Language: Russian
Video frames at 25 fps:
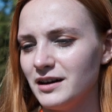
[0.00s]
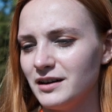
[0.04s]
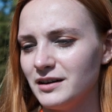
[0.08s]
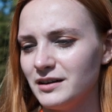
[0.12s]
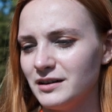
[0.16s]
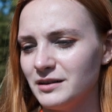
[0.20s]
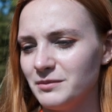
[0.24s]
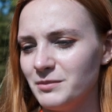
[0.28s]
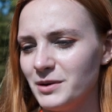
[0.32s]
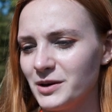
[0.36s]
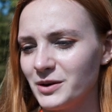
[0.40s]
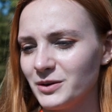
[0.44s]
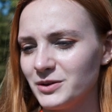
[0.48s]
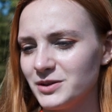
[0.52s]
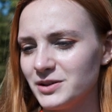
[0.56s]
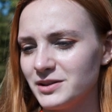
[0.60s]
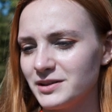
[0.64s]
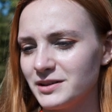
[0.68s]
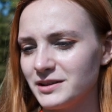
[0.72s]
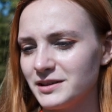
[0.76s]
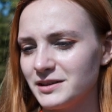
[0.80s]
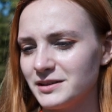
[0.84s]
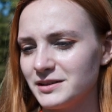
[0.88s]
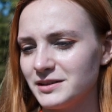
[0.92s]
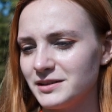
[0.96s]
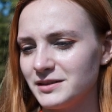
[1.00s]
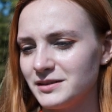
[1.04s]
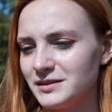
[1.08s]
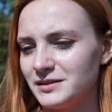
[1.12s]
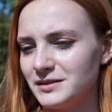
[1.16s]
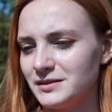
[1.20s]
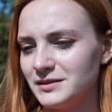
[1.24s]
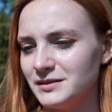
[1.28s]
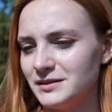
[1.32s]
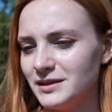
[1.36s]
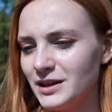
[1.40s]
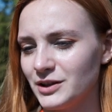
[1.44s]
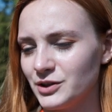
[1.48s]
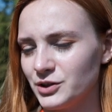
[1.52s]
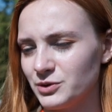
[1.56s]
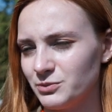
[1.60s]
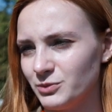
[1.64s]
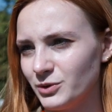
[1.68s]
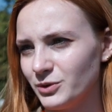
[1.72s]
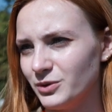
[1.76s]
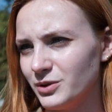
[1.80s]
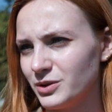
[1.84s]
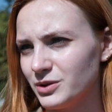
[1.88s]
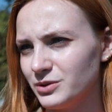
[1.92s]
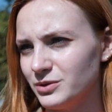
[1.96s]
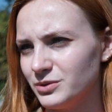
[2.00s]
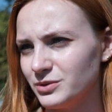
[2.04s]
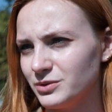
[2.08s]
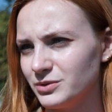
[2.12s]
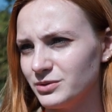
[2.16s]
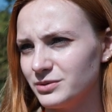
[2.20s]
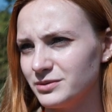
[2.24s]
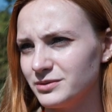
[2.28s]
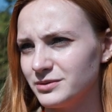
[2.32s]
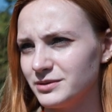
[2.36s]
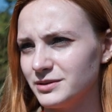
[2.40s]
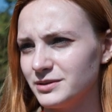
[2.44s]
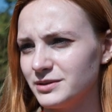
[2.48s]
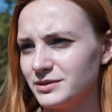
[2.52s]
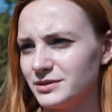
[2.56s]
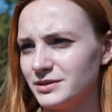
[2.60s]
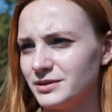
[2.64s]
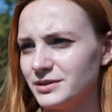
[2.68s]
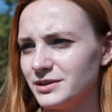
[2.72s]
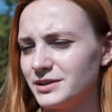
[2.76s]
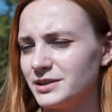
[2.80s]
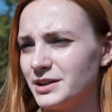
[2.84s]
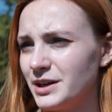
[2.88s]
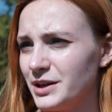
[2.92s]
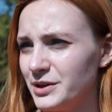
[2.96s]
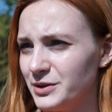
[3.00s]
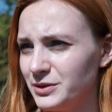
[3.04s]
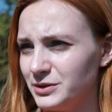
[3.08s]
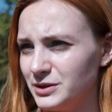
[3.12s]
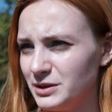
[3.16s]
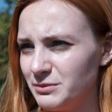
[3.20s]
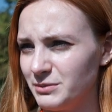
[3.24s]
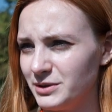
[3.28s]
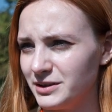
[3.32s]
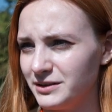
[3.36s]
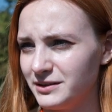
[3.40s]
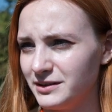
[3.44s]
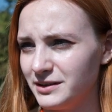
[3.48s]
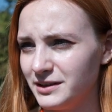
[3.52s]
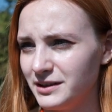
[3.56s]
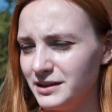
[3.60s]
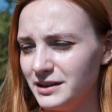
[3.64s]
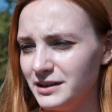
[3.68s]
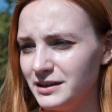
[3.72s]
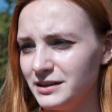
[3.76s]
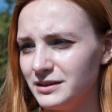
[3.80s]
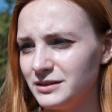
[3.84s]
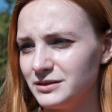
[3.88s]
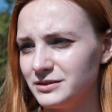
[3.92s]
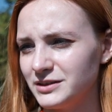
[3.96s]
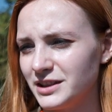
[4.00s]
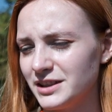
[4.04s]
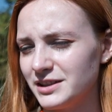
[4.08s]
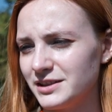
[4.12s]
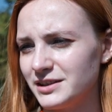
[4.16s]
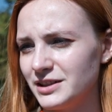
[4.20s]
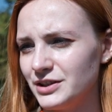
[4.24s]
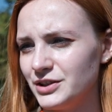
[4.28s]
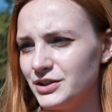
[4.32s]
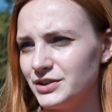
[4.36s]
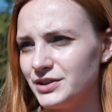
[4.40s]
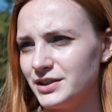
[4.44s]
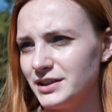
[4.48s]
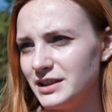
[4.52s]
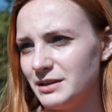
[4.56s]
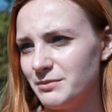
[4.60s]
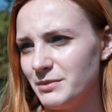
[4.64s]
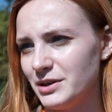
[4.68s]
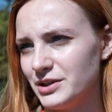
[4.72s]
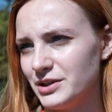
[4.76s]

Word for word: э, бороться с нашему городу, э, с районами. У нас значительно